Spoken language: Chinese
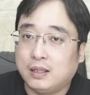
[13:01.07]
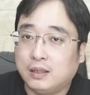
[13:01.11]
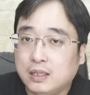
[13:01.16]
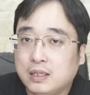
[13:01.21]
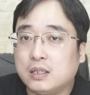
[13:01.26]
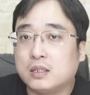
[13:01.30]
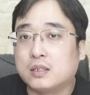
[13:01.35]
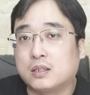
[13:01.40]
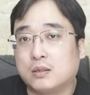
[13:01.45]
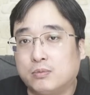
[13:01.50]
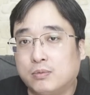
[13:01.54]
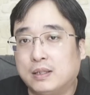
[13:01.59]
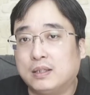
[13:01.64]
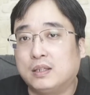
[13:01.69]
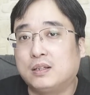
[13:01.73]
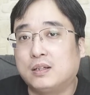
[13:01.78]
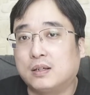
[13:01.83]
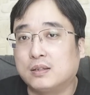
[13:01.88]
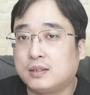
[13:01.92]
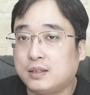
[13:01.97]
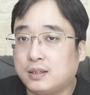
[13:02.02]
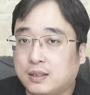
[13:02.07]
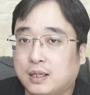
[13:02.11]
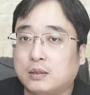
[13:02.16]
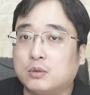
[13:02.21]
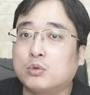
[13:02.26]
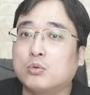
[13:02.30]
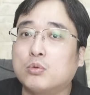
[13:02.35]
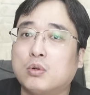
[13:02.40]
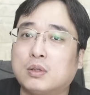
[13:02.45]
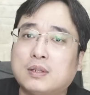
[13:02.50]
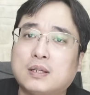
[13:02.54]
历史问题上忌惮
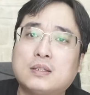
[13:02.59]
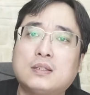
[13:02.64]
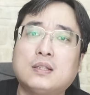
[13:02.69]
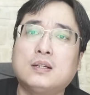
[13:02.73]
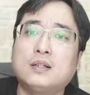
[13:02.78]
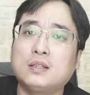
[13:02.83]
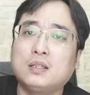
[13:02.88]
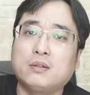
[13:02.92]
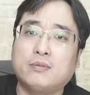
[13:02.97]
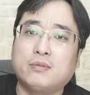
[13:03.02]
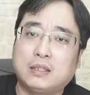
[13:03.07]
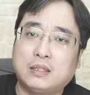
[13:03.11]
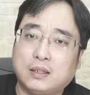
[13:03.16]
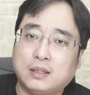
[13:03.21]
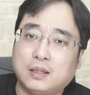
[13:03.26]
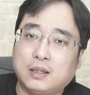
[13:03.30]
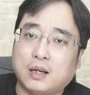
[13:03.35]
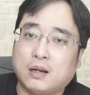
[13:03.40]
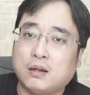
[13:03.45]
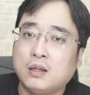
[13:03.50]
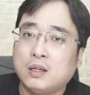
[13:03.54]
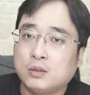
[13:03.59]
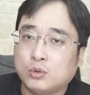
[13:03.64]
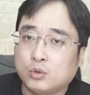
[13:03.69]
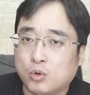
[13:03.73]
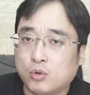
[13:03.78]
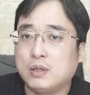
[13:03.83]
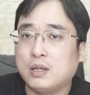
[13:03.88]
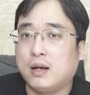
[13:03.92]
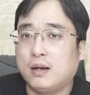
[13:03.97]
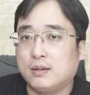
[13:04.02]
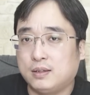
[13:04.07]
中国，在经济问题上
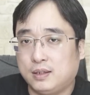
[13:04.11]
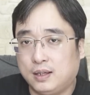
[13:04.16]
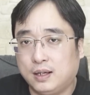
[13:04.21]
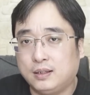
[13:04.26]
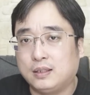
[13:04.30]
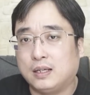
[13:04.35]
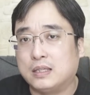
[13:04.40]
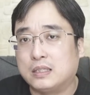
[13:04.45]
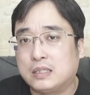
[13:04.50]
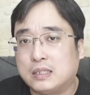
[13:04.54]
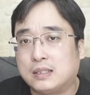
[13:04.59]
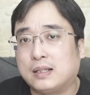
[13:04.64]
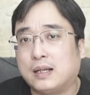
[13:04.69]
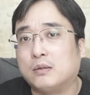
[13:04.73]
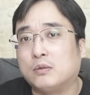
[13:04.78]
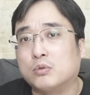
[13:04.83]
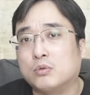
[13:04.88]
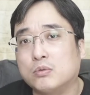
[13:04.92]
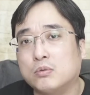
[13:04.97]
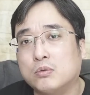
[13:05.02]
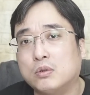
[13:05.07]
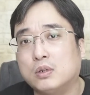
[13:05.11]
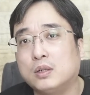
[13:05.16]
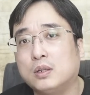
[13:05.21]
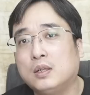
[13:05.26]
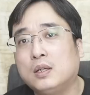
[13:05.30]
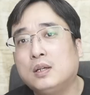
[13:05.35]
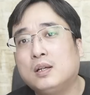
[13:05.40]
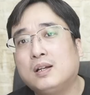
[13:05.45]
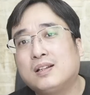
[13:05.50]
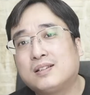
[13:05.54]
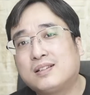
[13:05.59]
同样也得忌惮中国。
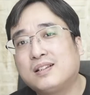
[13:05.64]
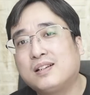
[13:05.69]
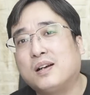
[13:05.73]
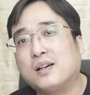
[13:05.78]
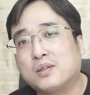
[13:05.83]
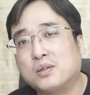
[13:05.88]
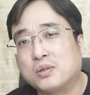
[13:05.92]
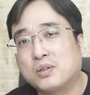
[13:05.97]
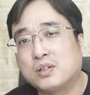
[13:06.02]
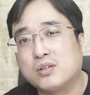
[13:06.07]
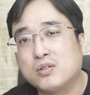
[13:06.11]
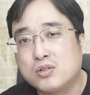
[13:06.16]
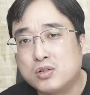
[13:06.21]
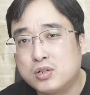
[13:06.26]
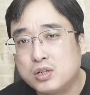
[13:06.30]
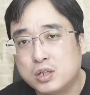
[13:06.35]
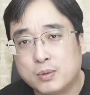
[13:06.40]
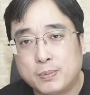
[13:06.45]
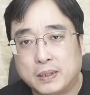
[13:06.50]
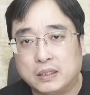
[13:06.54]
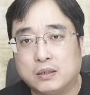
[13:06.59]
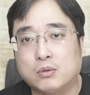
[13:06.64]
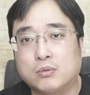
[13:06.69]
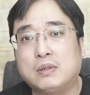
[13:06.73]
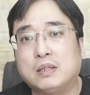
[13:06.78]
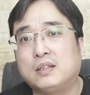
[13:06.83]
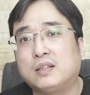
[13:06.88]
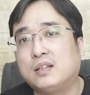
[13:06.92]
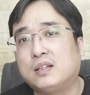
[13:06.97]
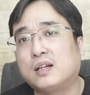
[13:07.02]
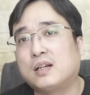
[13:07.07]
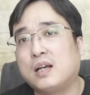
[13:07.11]
这就是日本的问
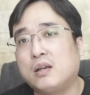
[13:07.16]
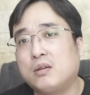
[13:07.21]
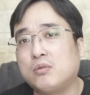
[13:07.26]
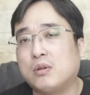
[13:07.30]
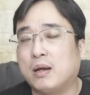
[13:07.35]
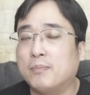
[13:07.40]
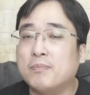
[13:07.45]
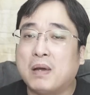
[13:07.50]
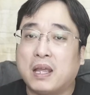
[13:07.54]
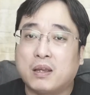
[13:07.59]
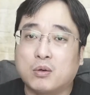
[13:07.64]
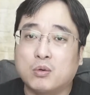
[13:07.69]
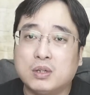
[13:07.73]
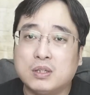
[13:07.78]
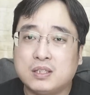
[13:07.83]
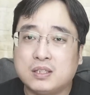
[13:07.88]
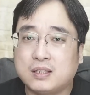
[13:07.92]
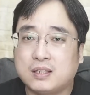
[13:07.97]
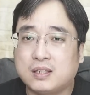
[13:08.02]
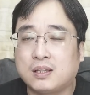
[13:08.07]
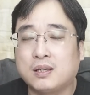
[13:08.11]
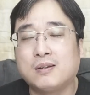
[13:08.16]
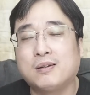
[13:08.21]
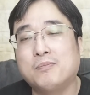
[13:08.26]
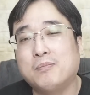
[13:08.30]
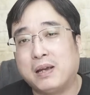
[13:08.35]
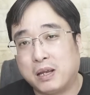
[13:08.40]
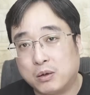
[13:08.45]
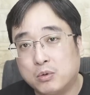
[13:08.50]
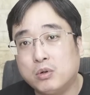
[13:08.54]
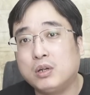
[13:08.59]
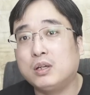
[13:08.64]
题的根源。美国，
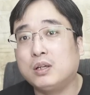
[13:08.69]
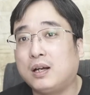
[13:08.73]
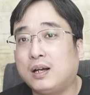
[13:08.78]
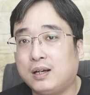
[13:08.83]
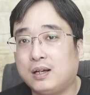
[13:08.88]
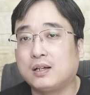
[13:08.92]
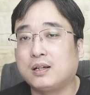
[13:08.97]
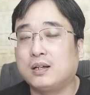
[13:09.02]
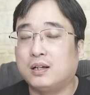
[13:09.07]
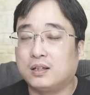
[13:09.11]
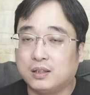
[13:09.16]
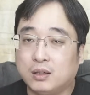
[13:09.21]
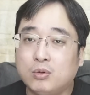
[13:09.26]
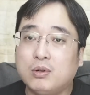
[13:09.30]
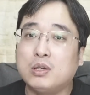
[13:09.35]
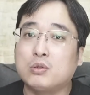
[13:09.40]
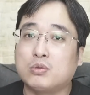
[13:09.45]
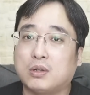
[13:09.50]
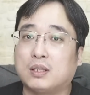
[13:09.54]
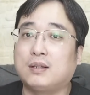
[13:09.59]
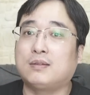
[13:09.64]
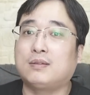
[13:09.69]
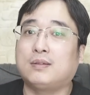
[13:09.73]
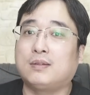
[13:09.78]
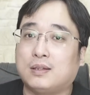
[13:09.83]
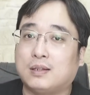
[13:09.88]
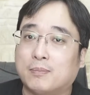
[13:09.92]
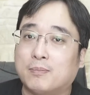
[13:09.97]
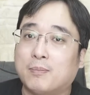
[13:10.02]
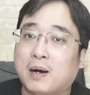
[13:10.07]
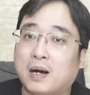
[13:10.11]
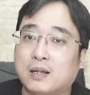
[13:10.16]
美国啊，可能会觉得自
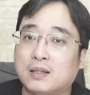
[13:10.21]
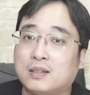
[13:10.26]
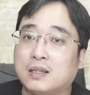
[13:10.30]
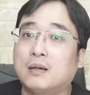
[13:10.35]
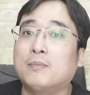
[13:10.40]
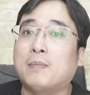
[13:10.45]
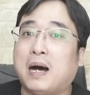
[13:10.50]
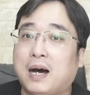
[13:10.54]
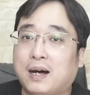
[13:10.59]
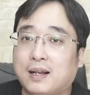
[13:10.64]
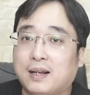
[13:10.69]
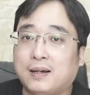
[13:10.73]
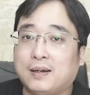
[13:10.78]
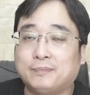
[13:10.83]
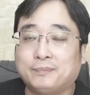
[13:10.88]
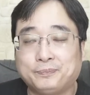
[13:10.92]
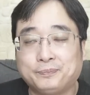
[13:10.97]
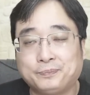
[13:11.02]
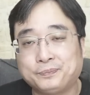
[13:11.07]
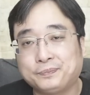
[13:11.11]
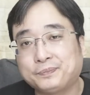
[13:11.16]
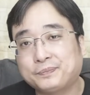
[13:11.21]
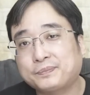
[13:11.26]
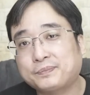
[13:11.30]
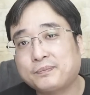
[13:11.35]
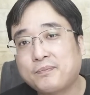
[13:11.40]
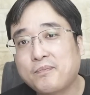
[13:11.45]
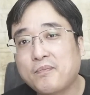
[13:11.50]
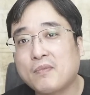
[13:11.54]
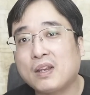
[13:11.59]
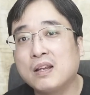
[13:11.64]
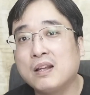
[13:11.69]
己麻赢麻了，
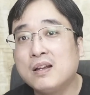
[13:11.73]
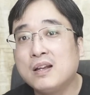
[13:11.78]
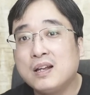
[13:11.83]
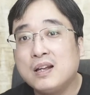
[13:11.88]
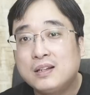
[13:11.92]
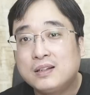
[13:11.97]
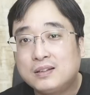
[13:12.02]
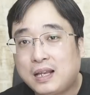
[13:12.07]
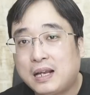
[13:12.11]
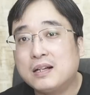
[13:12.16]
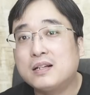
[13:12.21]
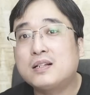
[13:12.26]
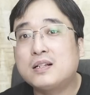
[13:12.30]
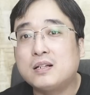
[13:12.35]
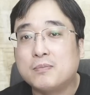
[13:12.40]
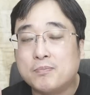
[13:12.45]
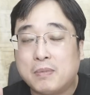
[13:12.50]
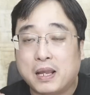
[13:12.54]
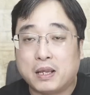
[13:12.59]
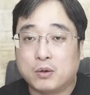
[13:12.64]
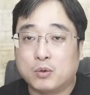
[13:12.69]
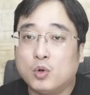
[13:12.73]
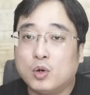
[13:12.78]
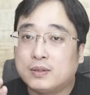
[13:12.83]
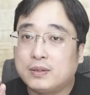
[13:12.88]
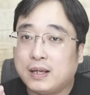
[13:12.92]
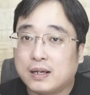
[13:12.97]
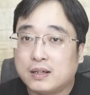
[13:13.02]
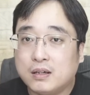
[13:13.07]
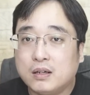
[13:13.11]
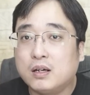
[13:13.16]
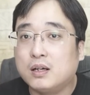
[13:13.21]
但是美国
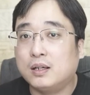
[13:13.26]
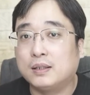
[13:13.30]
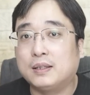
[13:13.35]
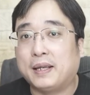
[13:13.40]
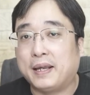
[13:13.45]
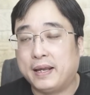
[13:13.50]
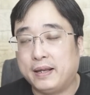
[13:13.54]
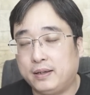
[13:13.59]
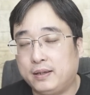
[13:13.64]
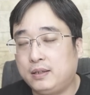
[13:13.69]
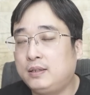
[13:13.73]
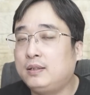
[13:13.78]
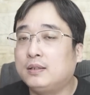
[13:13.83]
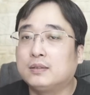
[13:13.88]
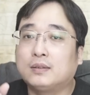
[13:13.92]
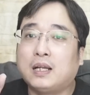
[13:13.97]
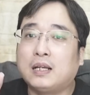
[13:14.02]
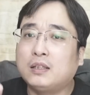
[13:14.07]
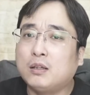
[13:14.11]
在各个点他